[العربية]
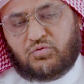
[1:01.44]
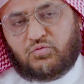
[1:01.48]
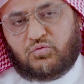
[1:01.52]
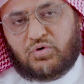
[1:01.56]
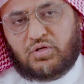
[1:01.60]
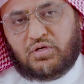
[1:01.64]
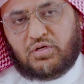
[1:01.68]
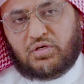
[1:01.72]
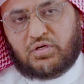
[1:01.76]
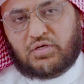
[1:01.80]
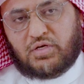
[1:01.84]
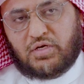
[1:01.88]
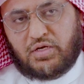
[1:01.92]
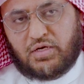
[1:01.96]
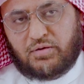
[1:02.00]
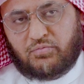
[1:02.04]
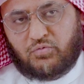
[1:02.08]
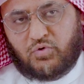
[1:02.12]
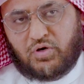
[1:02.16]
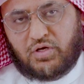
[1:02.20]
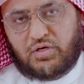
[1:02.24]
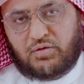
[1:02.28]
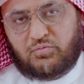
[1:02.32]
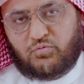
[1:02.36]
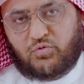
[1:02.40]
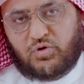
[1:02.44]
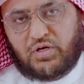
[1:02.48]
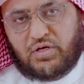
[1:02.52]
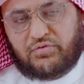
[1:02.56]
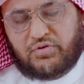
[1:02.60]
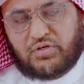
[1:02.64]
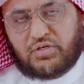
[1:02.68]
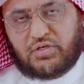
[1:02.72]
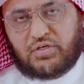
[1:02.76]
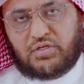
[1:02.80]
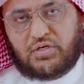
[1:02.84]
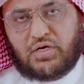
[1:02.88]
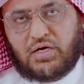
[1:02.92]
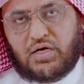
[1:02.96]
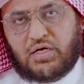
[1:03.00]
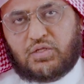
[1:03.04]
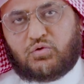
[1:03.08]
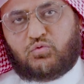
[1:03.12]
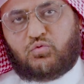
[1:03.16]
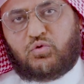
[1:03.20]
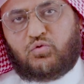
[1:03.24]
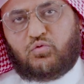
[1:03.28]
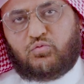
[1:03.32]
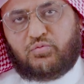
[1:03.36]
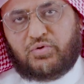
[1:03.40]
والكلام عن المنافقين
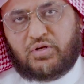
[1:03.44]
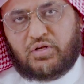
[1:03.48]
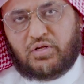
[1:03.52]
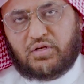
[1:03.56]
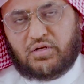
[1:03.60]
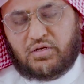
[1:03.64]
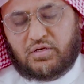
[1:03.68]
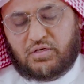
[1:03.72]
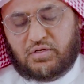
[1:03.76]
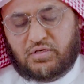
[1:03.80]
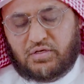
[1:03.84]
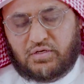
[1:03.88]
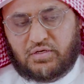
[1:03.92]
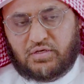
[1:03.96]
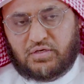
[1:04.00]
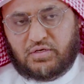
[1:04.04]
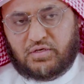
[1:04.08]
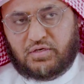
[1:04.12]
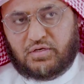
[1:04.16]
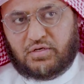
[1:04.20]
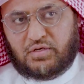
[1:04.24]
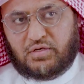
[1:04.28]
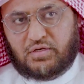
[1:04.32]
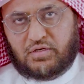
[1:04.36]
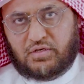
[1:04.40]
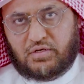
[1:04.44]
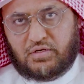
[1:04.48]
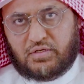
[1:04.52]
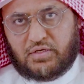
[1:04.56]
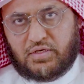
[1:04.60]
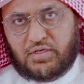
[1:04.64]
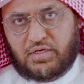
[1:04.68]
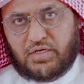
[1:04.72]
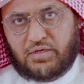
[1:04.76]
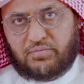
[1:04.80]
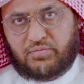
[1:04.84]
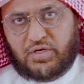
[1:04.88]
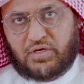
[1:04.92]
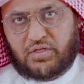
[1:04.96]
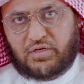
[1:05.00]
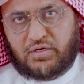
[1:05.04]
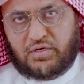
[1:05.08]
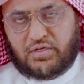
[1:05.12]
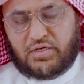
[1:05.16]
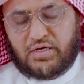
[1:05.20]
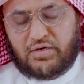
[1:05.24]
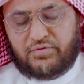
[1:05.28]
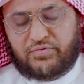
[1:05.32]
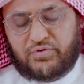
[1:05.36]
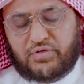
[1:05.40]
اطول من الكلام عن
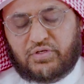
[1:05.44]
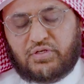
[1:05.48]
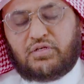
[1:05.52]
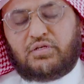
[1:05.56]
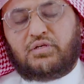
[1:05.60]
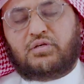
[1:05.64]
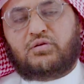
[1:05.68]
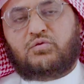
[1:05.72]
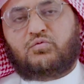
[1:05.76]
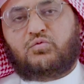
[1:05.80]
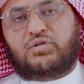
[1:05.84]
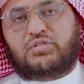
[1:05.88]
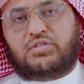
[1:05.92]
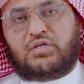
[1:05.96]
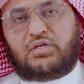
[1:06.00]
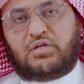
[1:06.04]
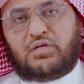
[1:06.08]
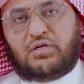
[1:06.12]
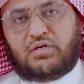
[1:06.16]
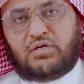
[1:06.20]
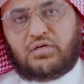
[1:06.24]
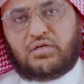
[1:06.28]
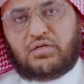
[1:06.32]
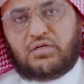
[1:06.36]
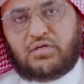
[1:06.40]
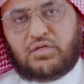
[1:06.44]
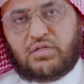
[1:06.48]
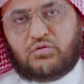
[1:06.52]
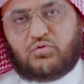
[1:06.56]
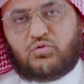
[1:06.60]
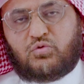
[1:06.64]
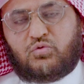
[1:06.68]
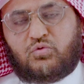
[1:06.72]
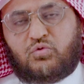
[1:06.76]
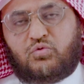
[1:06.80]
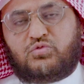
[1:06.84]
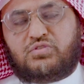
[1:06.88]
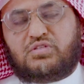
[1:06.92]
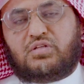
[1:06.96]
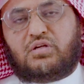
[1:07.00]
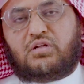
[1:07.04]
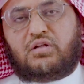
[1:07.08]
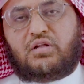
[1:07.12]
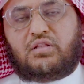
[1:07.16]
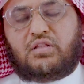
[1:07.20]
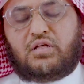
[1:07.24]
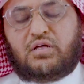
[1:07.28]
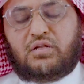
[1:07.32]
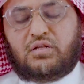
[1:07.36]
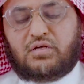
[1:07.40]
الكافرين وسنذكر
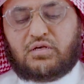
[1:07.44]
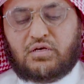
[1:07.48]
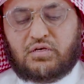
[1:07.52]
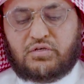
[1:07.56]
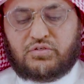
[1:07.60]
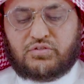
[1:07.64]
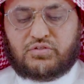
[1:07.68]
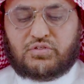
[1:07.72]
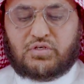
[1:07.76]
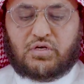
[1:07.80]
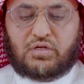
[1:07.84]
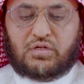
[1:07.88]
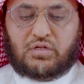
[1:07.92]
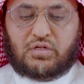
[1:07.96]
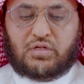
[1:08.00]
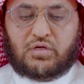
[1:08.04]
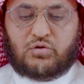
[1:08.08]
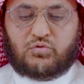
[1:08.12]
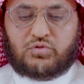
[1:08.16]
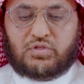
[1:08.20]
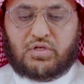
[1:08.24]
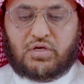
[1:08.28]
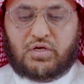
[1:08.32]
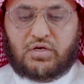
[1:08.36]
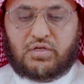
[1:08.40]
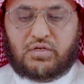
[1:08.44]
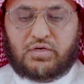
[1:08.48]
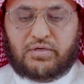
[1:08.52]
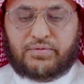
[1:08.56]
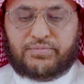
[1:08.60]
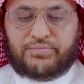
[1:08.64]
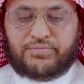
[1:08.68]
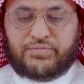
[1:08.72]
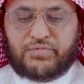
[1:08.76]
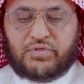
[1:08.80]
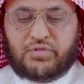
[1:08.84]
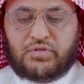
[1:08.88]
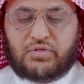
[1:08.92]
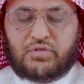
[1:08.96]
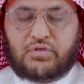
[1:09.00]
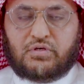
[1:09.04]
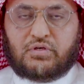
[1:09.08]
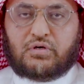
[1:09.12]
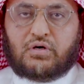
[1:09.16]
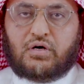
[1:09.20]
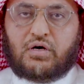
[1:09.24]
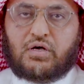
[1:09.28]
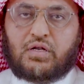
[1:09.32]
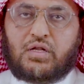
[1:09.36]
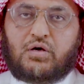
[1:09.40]
سر ذلك ان شاء الله تعالى.
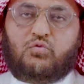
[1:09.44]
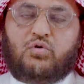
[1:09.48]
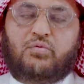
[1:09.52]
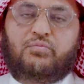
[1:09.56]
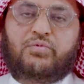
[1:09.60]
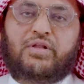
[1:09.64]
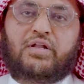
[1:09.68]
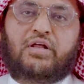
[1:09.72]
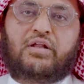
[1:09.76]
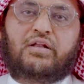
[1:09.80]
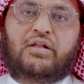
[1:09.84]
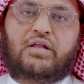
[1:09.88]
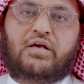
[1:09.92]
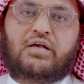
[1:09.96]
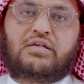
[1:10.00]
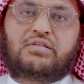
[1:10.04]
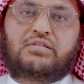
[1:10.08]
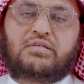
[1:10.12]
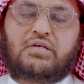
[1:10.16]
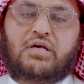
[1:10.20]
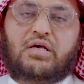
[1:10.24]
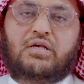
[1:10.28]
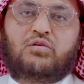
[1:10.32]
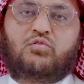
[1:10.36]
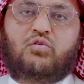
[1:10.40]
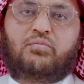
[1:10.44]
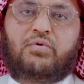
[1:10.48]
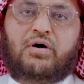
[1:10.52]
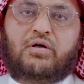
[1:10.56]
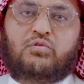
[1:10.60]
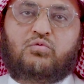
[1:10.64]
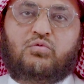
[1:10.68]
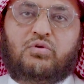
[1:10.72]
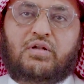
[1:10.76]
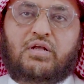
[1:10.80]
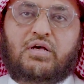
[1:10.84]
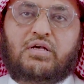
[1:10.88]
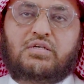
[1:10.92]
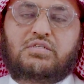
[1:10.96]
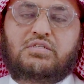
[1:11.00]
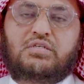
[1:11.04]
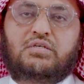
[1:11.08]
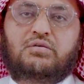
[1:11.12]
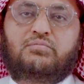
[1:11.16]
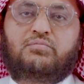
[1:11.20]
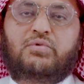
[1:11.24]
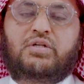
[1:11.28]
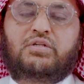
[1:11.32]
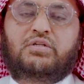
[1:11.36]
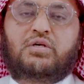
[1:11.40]
قال: ومن الناس اي وبعض
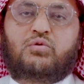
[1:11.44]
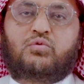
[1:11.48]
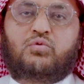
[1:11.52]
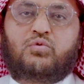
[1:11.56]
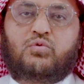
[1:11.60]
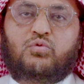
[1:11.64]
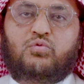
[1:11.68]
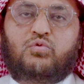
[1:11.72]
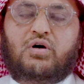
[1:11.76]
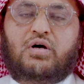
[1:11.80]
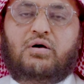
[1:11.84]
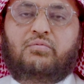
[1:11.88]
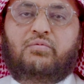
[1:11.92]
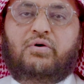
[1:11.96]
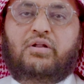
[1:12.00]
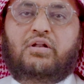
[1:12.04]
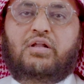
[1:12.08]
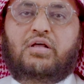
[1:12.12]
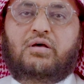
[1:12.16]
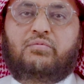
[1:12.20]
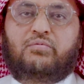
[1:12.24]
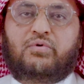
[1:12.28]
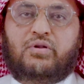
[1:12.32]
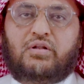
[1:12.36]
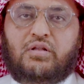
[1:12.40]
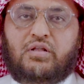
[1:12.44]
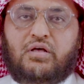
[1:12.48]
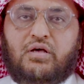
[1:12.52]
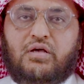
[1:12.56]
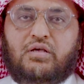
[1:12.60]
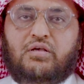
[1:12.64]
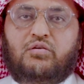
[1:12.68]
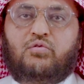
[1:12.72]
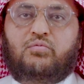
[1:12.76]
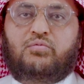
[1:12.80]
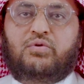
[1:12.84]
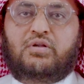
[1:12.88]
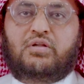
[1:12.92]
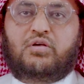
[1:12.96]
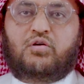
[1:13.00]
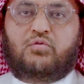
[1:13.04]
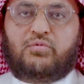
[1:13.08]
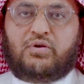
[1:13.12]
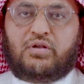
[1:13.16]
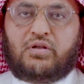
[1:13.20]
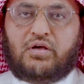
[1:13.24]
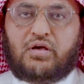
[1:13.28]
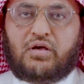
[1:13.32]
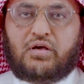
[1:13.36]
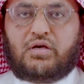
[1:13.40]
الناس من يقول امنا بالله
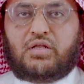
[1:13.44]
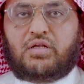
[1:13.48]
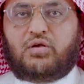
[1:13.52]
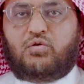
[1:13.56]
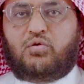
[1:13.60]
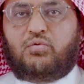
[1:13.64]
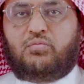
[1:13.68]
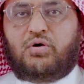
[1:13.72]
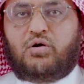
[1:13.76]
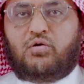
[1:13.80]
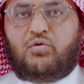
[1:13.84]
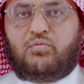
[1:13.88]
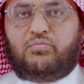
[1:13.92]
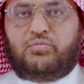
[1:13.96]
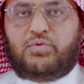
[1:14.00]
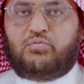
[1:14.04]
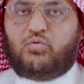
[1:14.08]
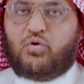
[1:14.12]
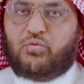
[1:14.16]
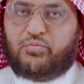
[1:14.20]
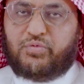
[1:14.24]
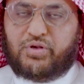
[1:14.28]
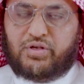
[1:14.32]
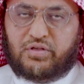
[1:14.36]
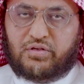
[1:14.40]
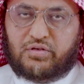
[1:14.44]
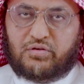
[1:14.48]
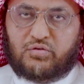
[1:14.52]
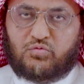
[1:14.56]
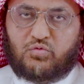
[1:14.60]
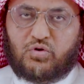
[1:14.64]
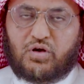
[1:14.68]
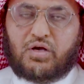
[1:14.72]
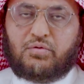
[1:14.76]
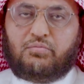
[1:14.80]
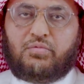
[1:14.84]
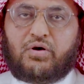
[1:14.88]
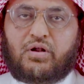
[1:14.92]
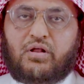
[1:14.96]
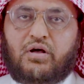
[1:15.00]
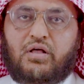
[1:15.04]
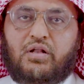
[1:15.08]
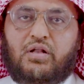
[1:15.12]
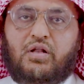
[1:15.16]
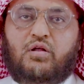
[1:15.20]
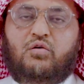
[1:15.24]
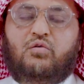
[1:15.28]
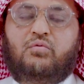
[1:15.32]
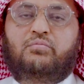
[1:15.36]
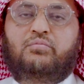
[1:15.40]
وباليوم الاخر وما هم بمؤمنين،
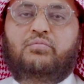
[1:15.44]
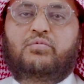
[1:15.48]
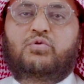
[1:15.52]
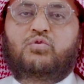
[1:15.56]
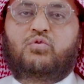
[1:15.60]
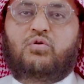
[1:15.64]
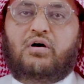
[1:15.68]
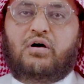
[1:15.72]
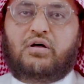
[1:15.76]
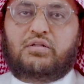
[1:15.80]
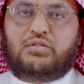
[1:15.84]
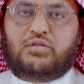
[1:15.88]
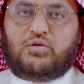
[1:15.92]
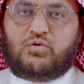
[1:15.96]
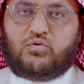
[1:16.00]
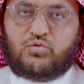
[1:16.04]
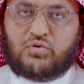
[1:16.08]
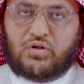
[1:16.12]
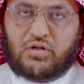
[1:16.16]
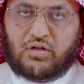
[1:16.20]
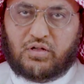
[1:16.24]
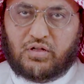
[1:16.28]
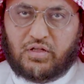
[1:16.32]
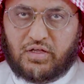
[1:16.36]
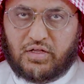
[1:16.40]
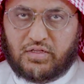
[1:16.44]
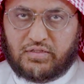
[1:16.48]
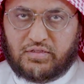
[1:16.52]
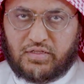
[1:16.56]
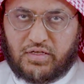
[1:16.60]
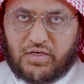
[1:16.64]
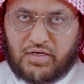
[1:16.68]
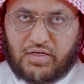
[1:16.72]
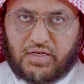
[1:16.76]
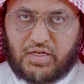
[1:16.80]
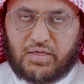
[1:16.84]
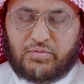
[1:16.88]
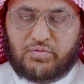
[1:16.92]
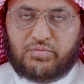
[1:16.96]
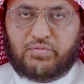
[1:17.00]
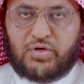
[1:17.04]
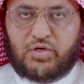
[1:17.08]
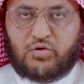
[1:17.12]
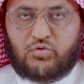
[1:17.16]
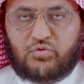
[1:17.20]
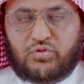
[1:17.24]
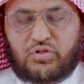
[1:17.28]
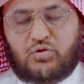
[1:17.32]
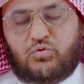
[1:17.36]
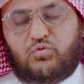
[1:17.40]
واخبر انهم يخادعون الله تعالى
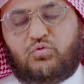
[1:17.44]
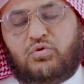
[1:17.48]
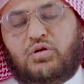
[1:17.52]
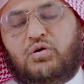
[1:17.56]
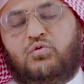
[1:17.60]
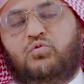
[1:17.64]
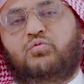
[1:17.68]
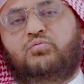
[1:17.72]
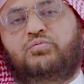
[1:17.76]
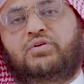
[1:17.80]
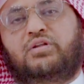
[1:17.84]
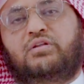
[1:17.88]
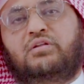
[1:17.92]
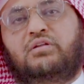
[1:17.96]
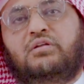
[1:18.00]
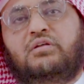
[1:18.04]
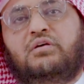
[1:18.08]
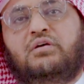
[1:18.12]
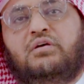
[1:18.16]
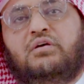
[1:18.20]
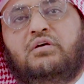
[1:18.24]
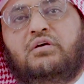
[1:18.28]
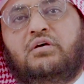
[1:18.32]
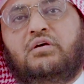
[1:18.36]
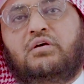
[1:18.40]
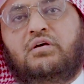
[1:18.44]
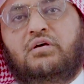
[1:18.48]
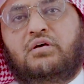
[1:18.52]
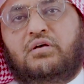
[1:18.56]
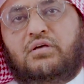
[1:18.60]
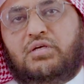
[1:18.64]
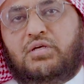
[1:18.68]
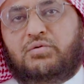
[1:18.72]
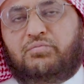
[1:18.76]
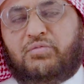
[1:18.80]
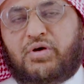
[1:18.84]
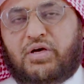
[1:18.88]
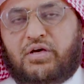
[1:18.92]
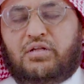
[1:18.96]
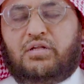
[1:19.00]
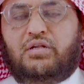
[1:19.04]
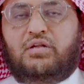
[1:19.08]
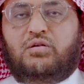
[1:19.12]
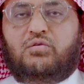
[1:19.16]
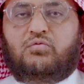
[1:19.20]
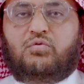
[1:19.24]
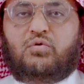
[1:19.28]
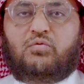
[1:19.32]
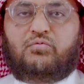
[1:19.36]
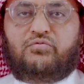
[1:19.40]
بما يظهرونه من
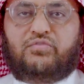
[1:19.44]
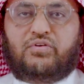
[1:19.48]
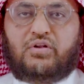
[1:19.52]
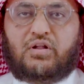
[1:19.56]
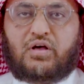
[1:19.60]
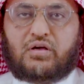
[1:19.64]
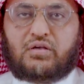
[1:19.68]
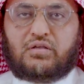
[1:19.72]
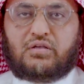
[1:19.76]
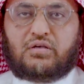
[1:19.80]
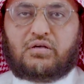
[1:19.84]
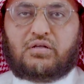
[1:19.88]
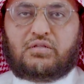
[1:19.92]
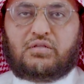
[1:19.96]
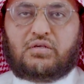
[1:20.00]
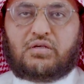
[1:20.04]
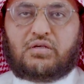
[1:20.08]
ايمان وهم في الحقيقه